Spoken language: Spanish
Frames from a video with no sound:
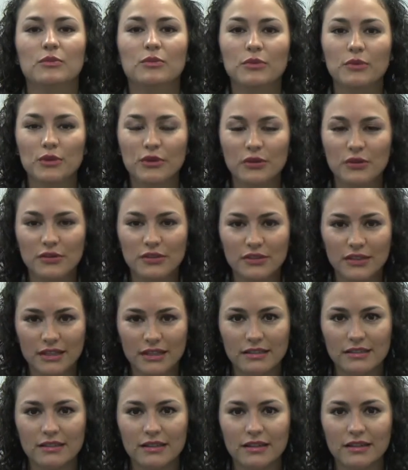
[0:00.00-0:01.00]
Muy
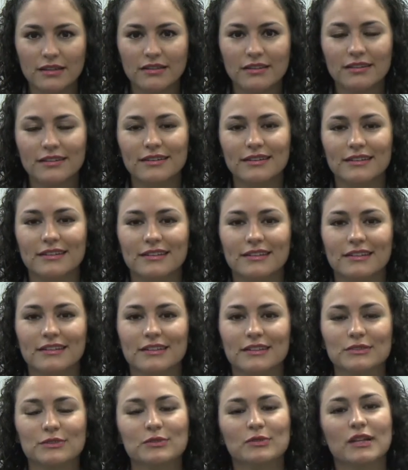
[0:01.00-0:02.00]
contenta,
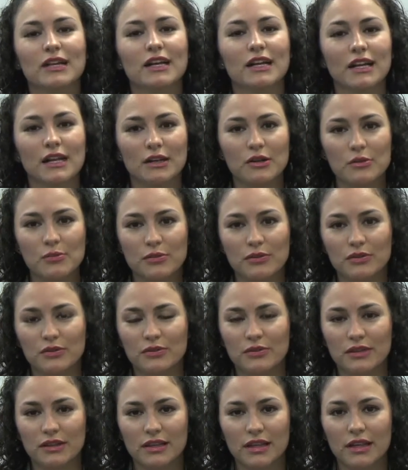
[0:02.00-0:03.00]
eh, es una gran
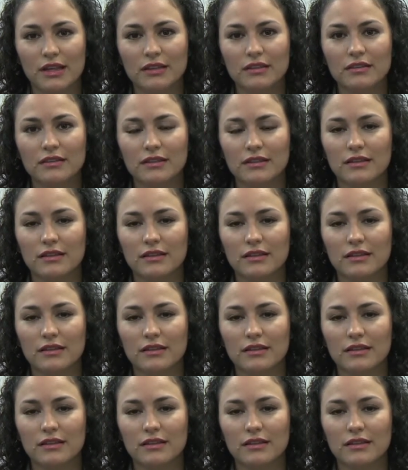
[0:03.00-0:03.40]
oportunidad,